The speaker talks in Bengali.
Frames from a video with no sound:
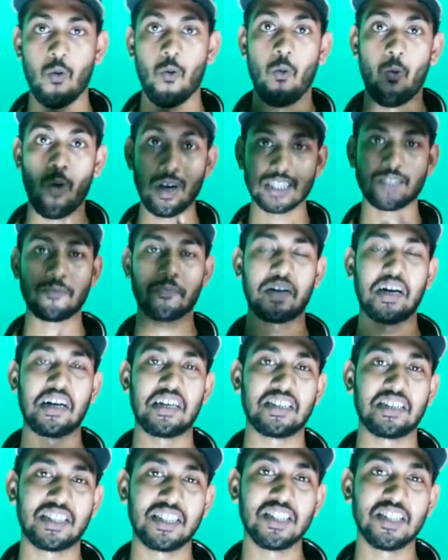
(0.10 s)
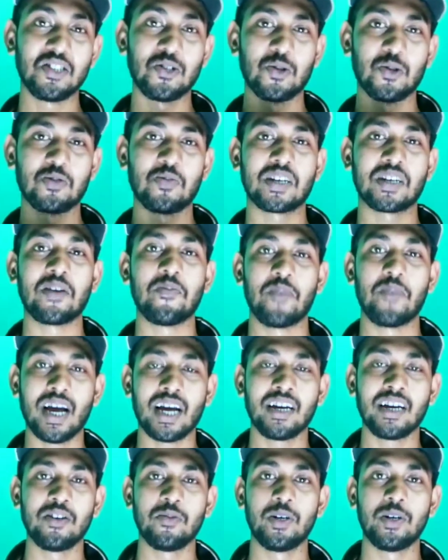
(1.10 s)
হোয়াটসঅ্যাপ গাইজ দিস ইজ সুরজ ওয়েলকাম
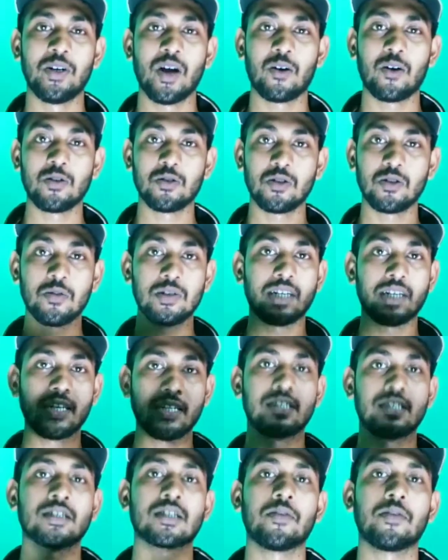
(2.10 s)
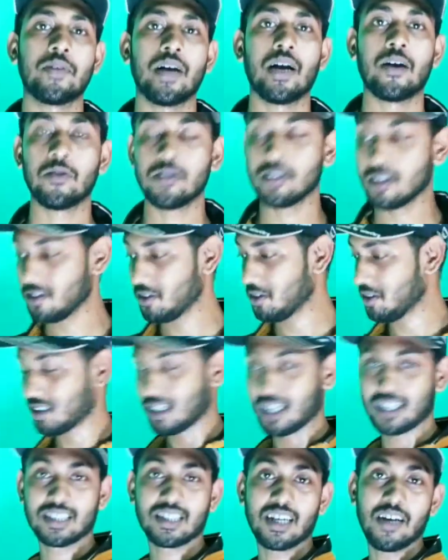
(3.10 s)
ব্যাক এন্ড ভিডিও এখন যদি আমার চ্যানেলটি সাবস্ক্রাইব না করে থাকেন তো
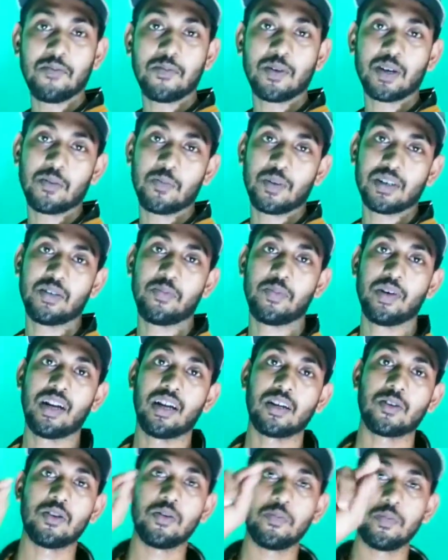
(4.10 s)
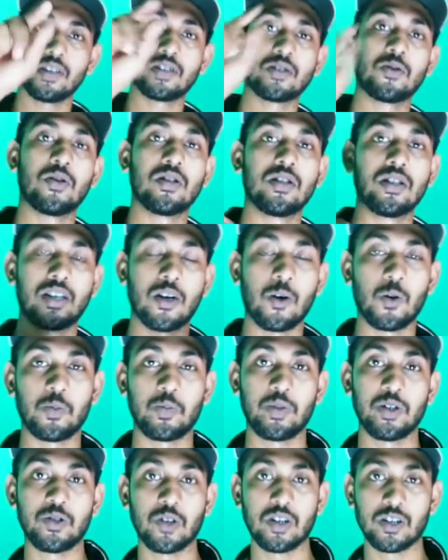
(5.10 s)
সাবস্ক্রাইব করে পাশে বেল আইকনে প্রেস করে দিন কারণ
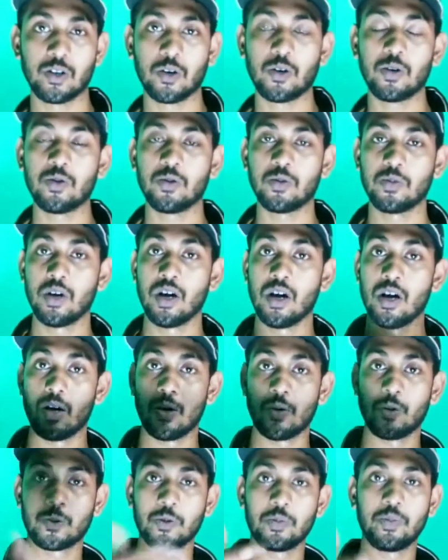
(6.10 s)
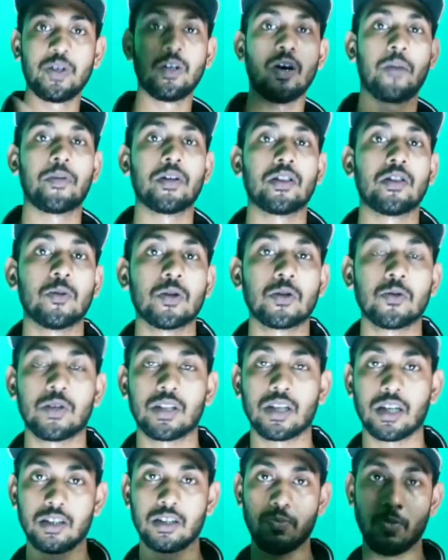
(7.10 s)
ফিউচারে যখন নতুন ভিডিও আপলোড দেবো
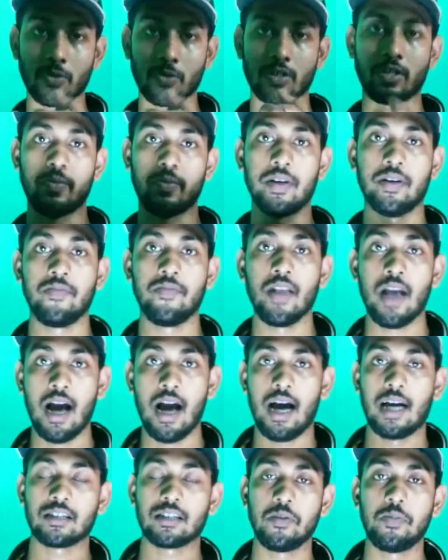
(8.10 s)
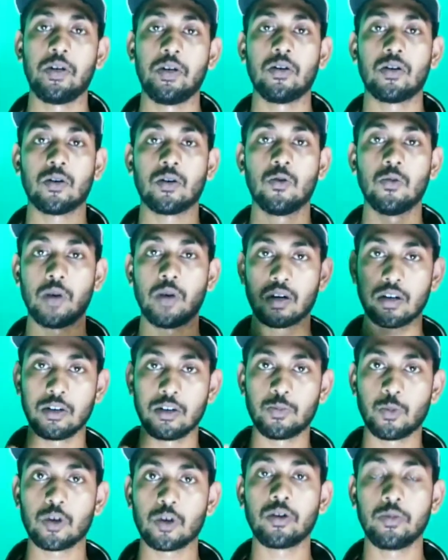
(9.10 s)
তোমাদের কাছে পৌঁছে যাবে আজকে ভিডিওটা খুব একটা
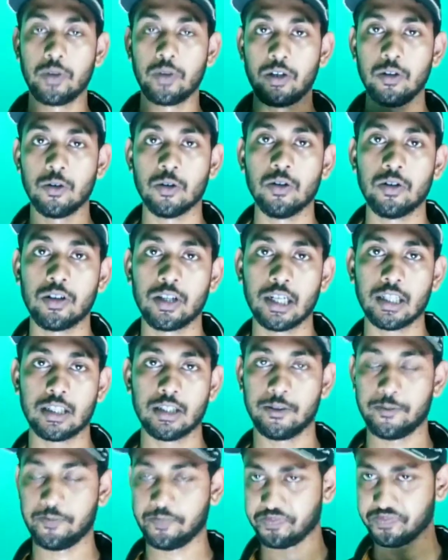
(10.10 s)
ইম্পর্টেন্ট ভিডিও ঠিক আছে